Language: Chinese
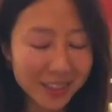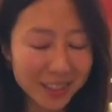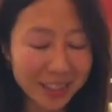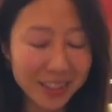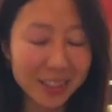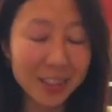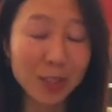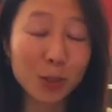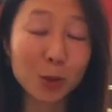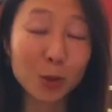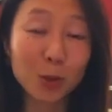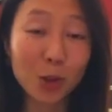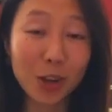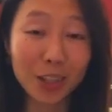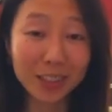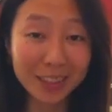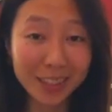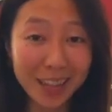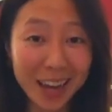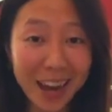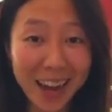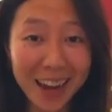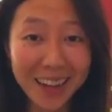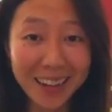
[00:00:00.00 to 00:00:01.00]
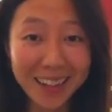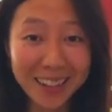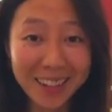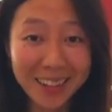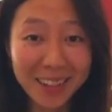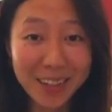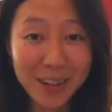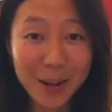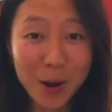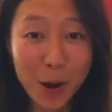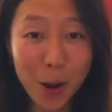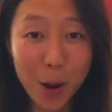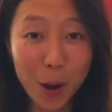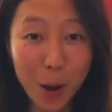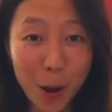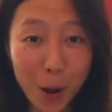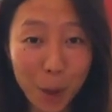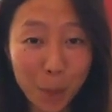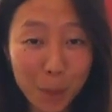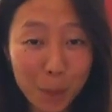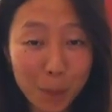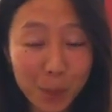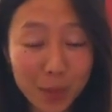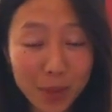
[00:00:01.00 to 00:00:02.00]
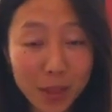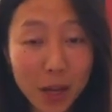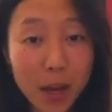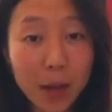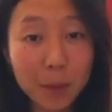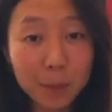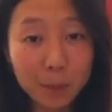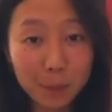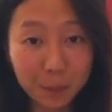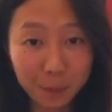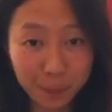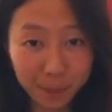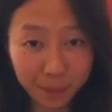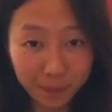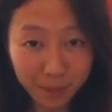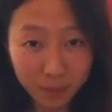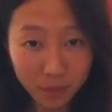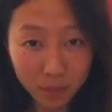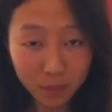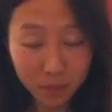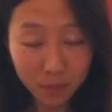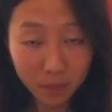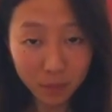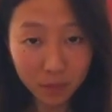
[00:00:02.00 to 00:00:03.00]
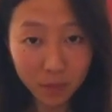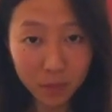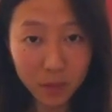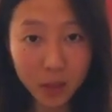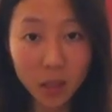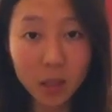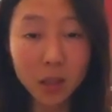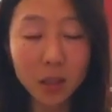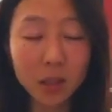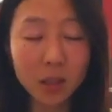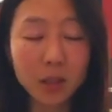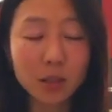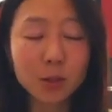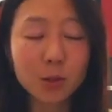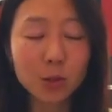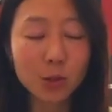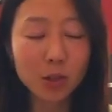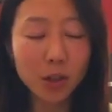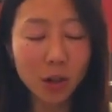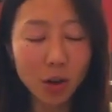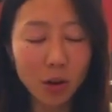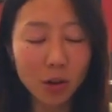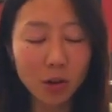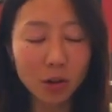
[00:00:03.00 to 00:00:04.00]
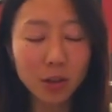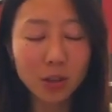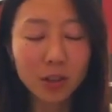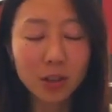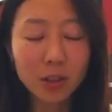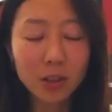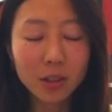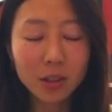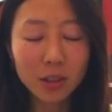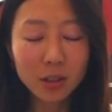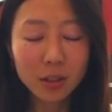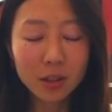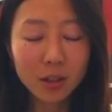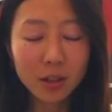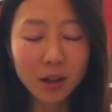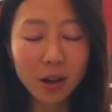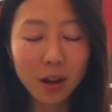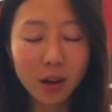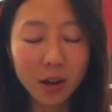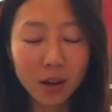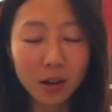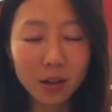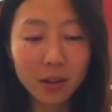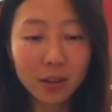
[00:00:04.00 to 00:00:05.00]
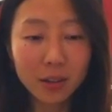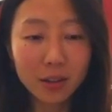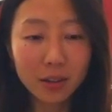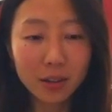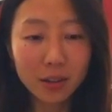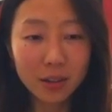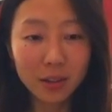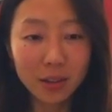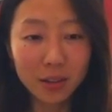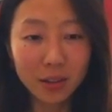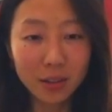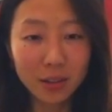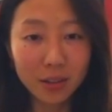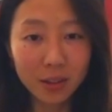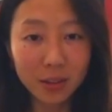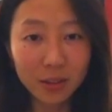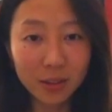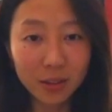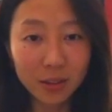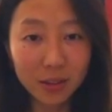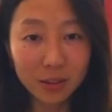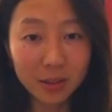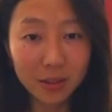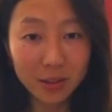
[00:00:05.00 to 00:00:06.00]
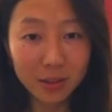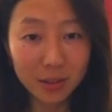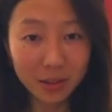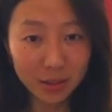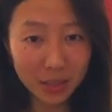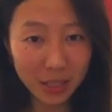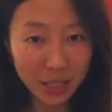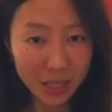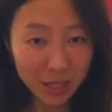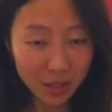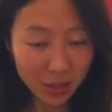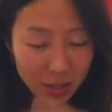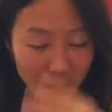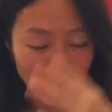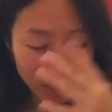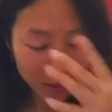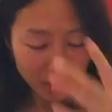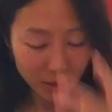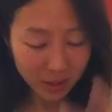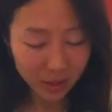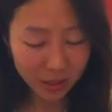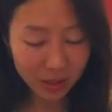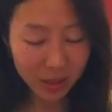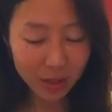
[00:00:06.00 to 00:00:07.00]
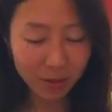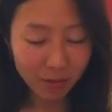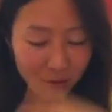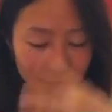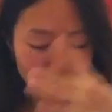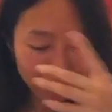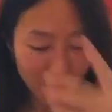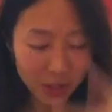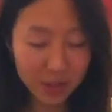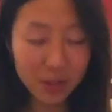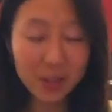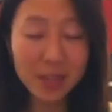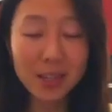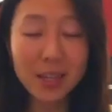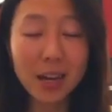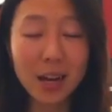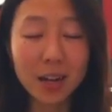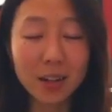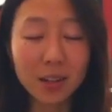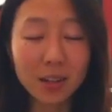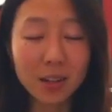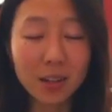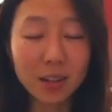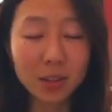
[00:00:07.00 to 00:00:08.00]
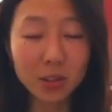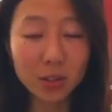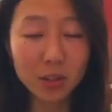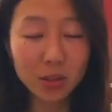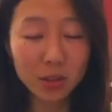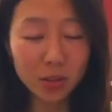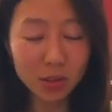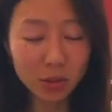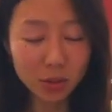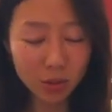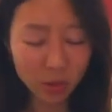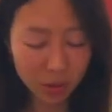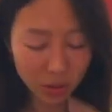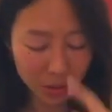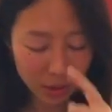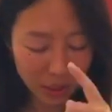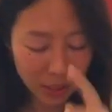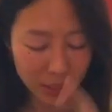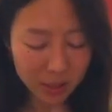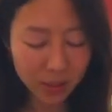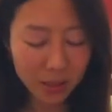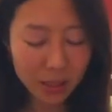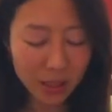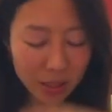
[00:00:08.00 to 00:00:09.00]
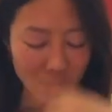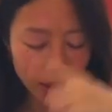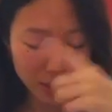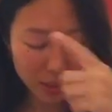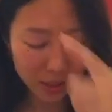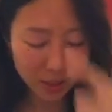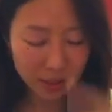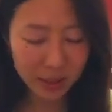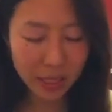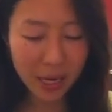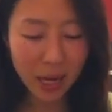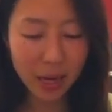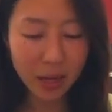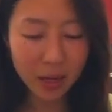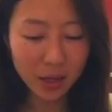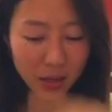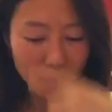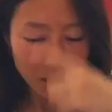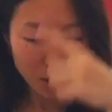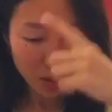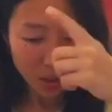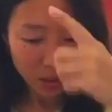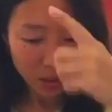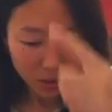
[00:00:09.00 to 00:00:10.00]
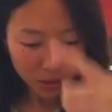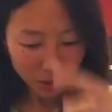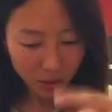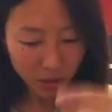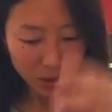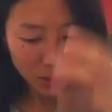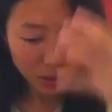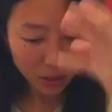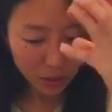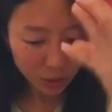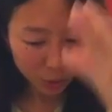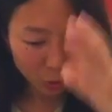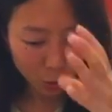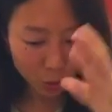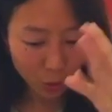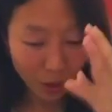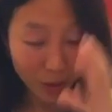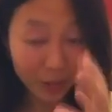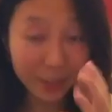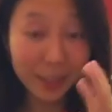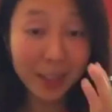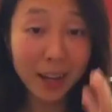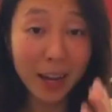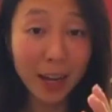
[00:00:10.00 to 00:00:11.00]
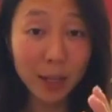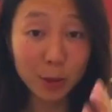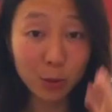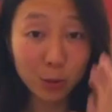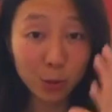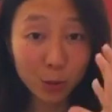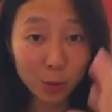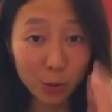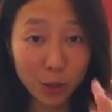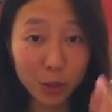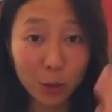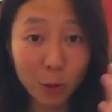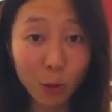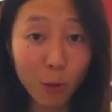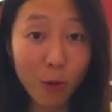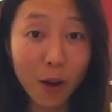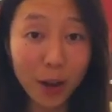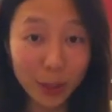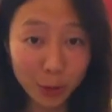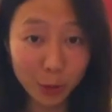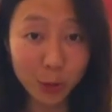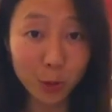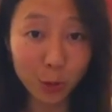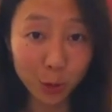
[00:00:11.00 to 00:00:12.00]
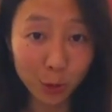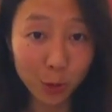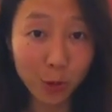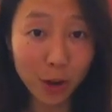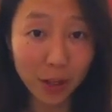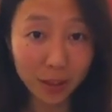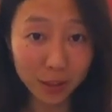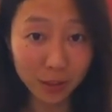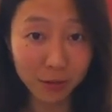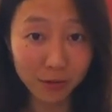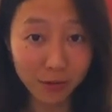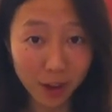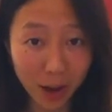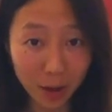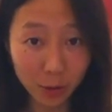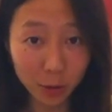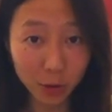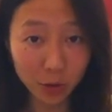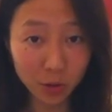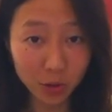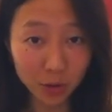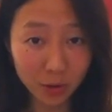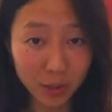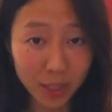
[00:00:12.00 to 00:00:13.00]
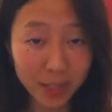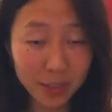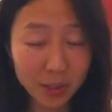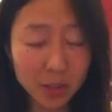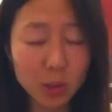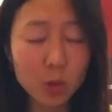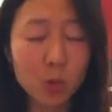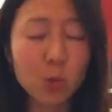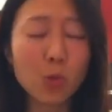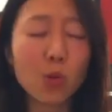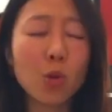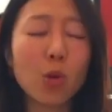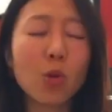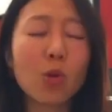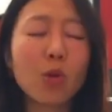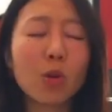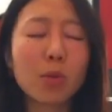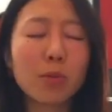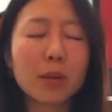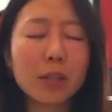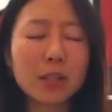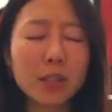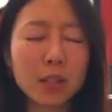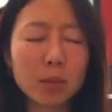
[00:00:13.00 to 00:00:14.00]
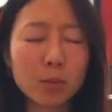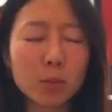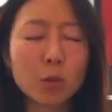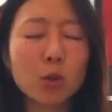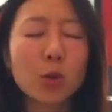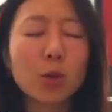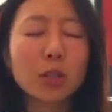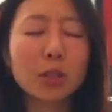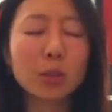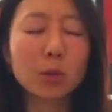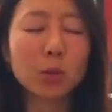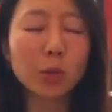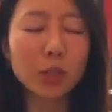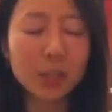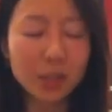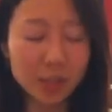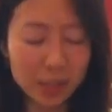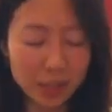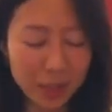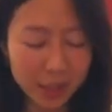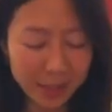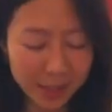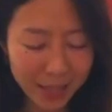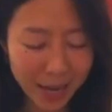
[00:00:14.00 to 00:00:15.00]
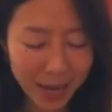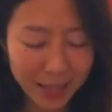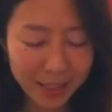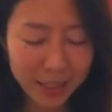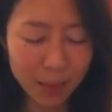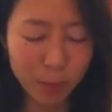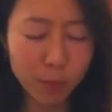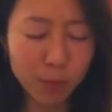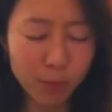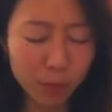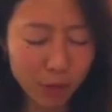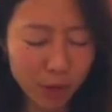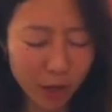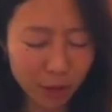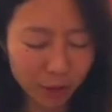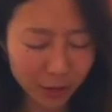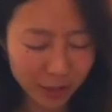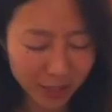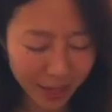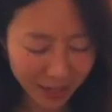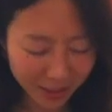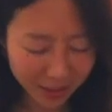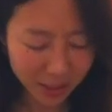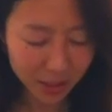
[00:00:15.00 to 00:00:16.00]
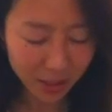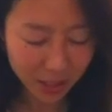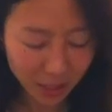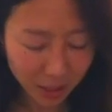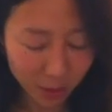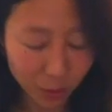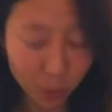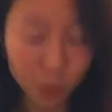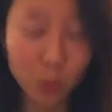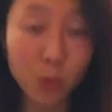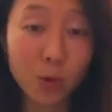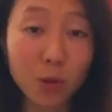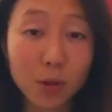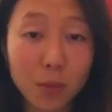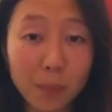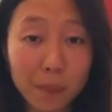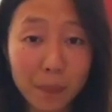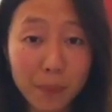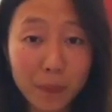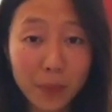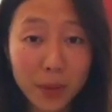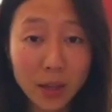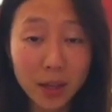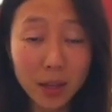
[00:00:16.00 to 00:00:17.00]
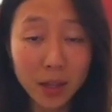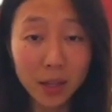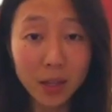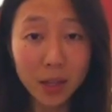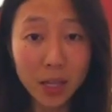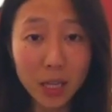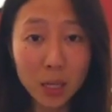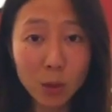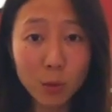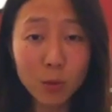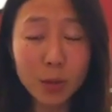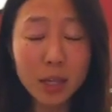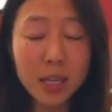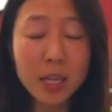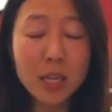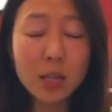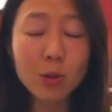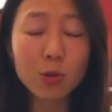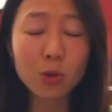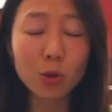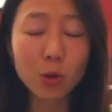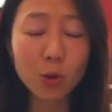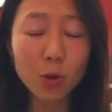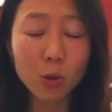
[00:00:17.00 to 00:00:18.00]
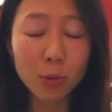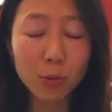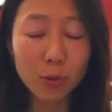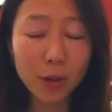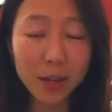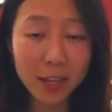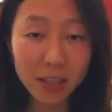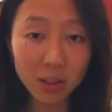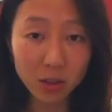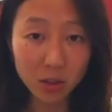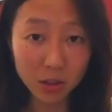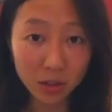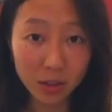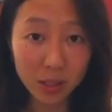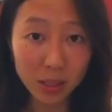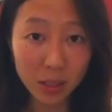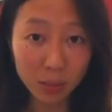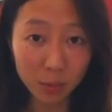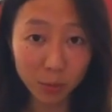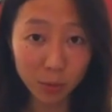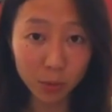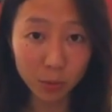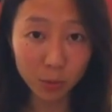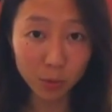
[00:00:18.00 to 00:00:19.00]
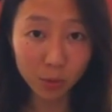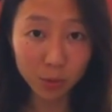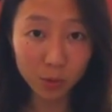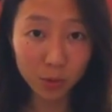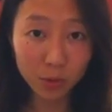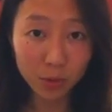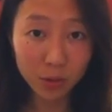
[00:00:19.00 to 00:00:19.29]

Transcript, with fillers: 自己的状态，好，那好，最后好，以上几点分享，哈，就是清理现在这个状态最快最快的方式。但是我会不会进步？为什么我一直跟大家讲不要相信我？因为医学会不会一直进步？